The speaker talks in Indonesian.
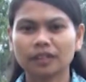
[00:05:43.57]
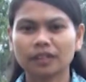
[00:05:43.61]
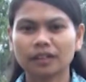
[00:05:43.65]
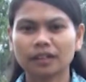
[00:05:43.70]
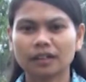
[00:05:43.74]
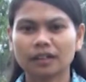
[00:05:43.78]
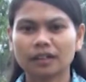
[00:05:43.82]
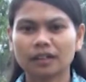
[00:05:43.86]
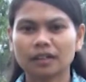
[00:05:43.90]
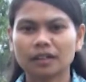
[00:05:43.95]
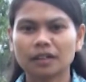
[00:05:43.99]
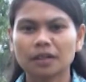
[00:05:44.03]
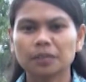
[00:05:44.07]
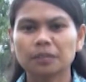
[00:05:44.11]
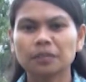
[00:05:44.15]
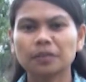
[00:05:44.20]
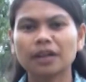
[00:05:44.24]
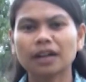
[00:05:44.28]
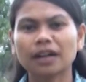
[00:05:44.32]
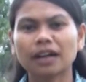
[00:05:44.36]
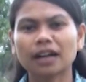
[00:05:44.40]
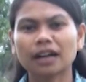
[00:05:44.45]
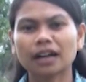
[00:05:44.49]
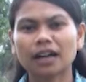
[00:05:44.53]
Ya.
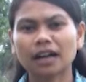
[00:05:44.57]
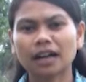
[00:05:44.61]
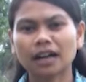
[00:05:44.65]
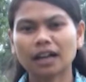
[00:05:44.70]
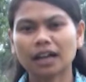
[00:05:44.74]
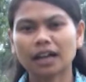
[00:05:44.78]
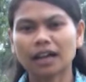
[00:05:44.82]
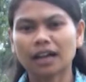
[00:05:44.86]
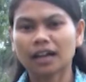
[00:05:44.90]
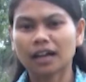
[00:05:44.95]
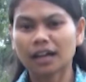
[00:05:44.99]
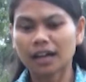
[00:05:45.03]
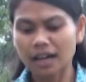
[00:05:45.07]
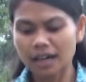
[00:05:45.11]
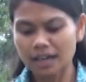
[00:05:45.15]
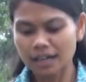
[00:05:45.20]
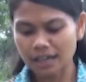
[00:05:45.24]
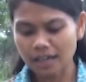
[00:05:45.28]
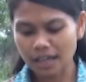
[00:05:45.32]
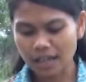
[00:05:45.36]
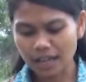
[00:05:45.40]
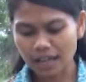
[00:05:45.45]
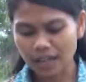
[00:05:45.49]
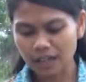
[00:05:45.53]
Biar
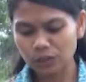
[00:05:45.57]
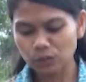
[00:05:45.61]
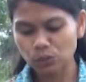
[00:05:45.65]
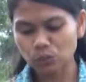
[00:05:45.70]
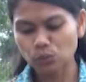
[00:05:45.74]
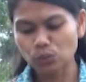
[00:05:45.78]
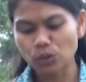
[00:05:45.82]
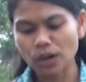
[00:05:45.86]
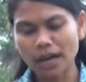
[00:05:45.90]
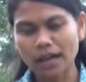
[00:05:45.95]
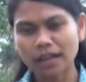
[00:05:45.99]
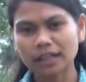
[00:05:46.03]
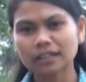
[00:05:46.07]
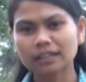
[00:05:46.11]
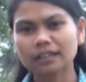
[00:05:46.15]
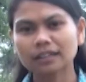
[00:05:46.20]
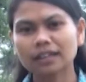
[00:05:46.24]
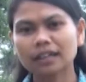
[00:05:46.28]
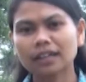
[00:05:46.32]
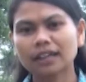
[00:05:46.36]
Ingatkanlah Tuhan